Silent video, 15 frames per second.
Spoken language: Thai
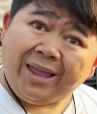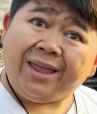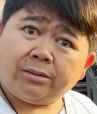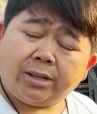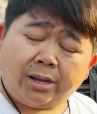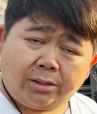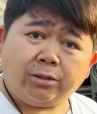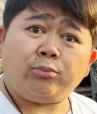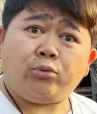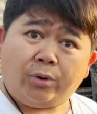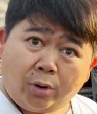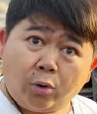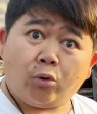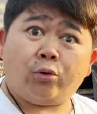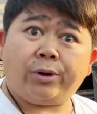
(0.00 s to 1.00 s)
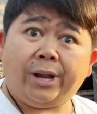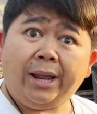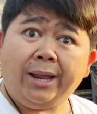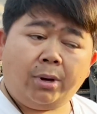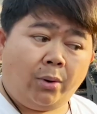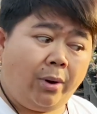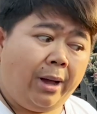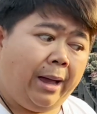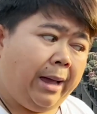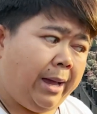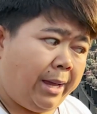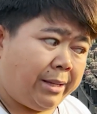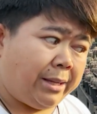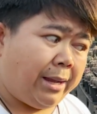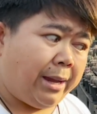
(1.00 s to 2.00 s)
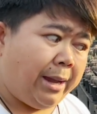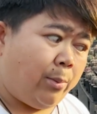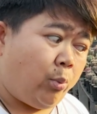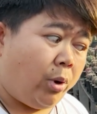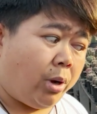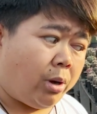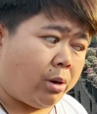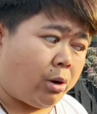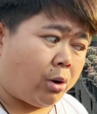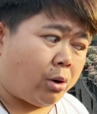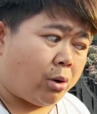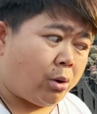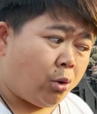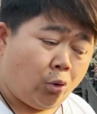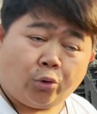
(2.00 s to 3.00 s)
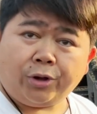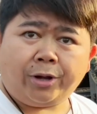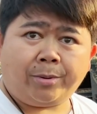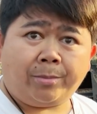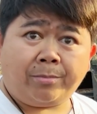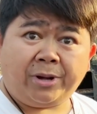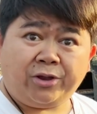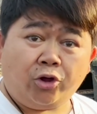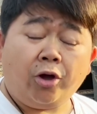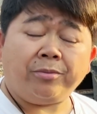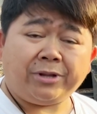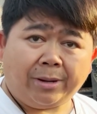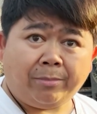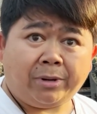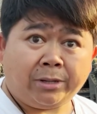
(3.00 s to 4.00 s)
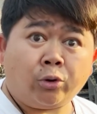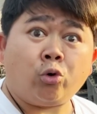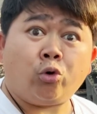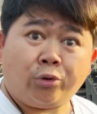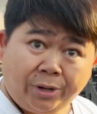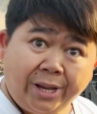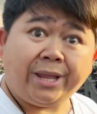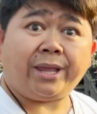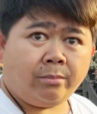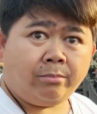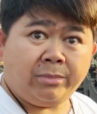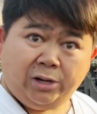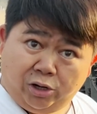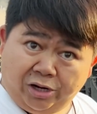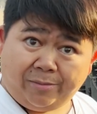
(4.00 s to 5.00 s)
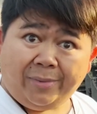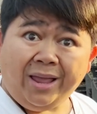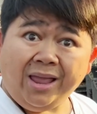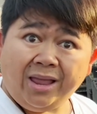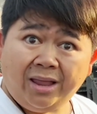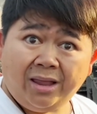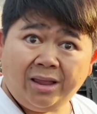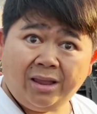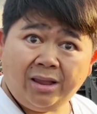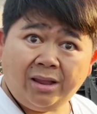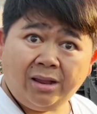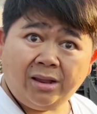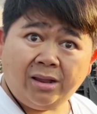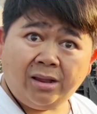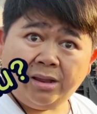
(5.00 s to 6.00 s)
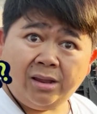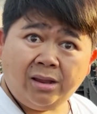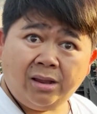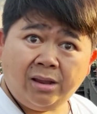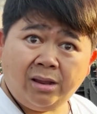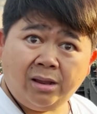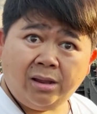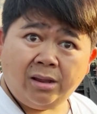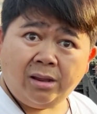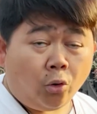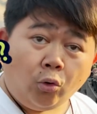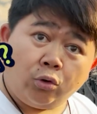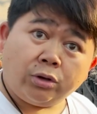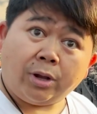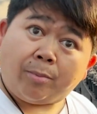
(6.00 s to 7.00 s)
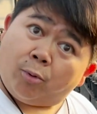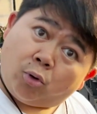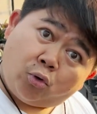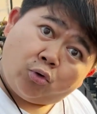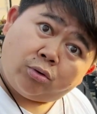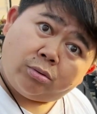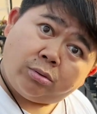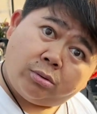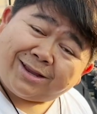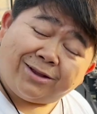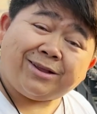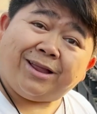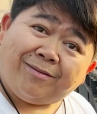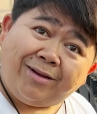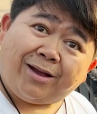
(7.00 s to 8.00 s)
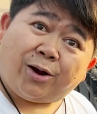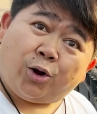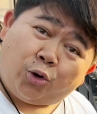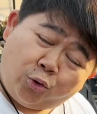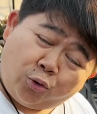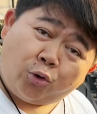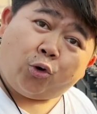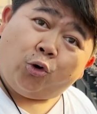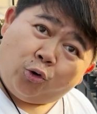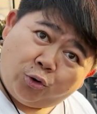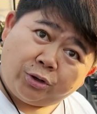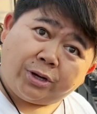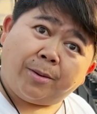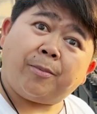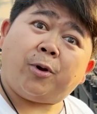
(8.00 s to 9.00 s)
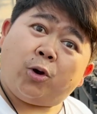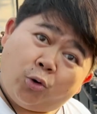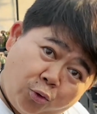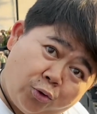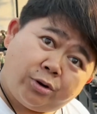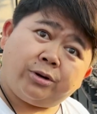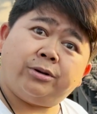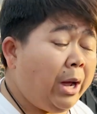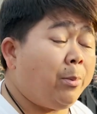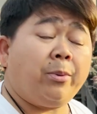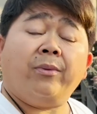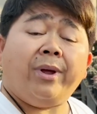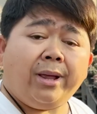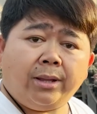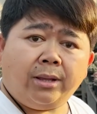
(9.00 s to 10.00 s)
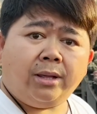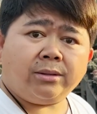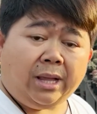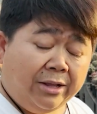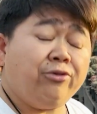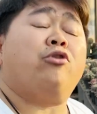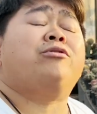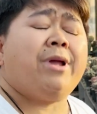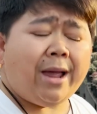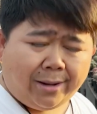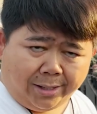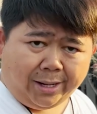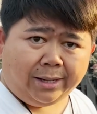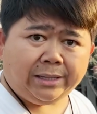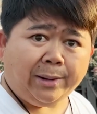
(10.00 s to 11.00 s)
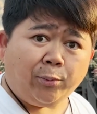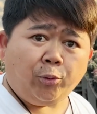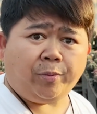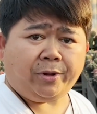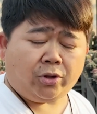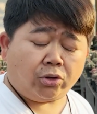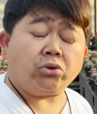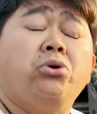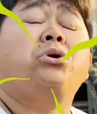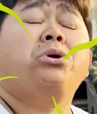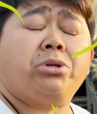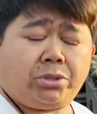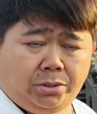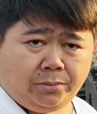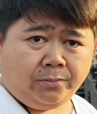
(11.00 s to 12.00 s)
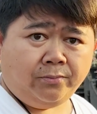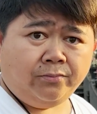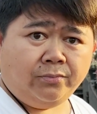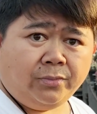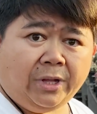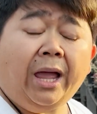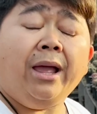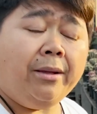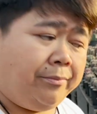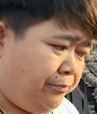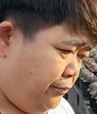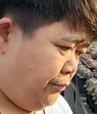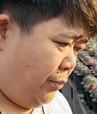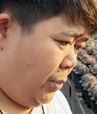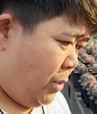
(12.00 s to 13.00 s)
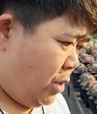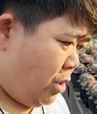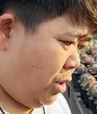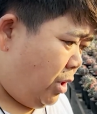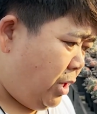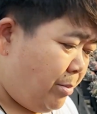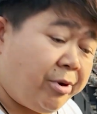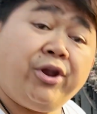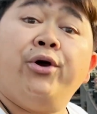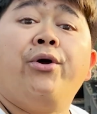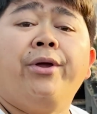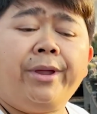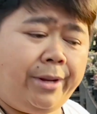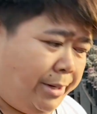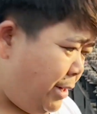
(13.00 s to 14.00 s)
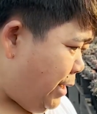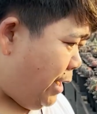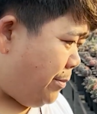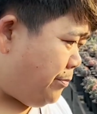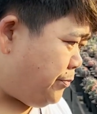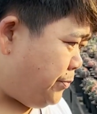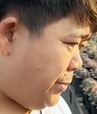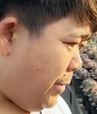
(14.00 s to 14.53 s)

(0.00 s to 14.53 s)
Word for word: มทั้งนั้นต้องพูดว่าโคลนนะเพราะว่าไอ้คำว่าโคลนเนี่ยมันย่อมาจากเหมือนโคลนนิ่งมีลอลิงไหมโคลนกับโคลนเข้าใจไหมโคลนกับโคลนเอาเป็นว่าทั้ง2อย่างละกันถ้าพูดผิดขอโทษนะก็เรียนน้อยนะครับ